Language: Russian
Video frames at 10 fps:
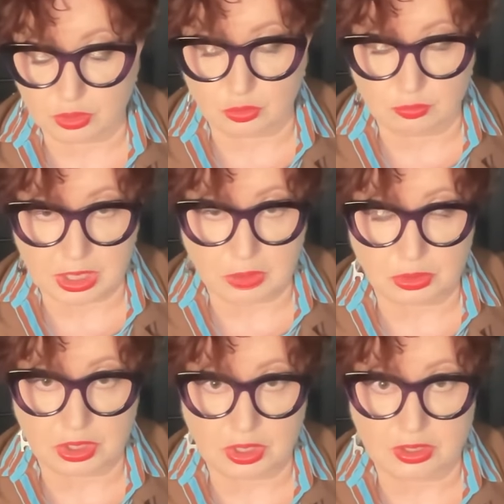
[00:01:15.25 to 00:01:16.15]
Не
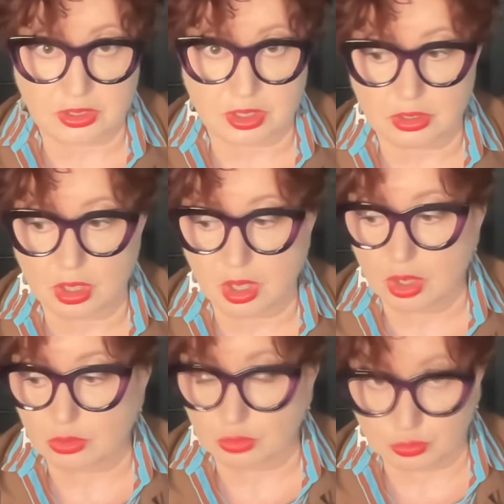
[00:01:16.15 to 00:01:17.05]
умеют, не хотят,
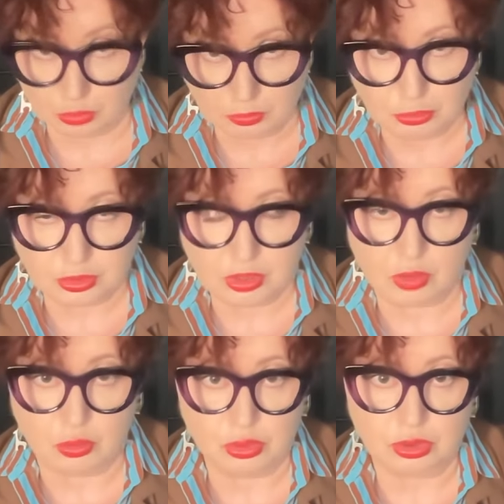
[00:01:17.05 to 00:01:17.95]
ну, вот пусть
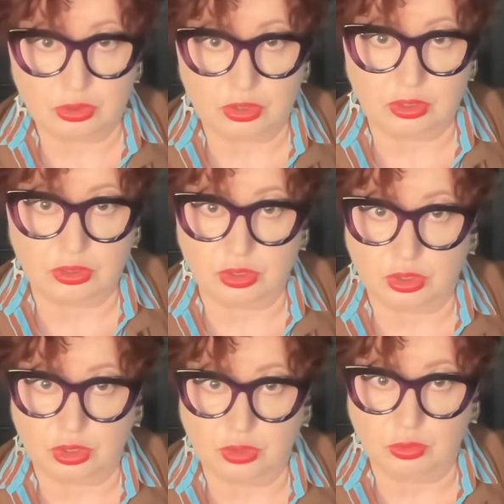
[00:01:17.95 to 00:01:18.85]
научатся, да,
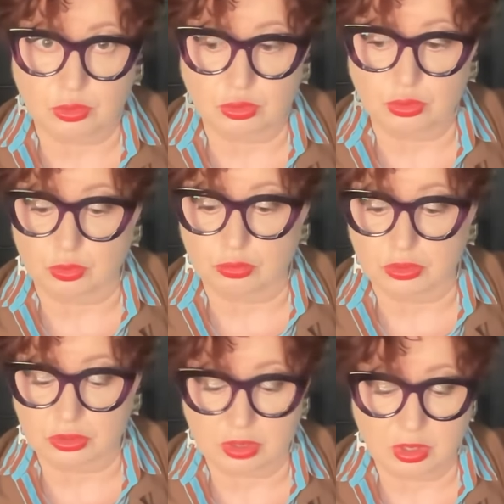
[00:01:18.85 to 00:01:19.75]
защищать Курскую
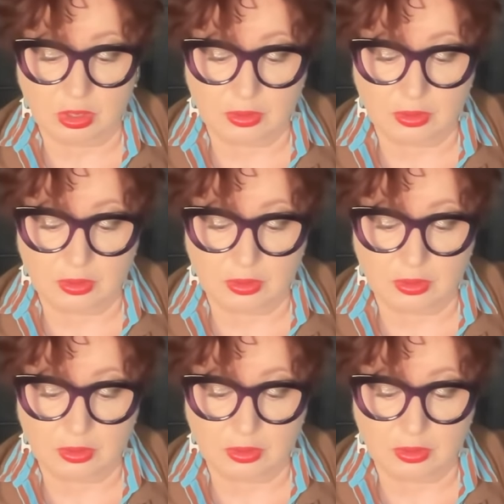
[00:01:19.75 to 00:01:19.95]
область.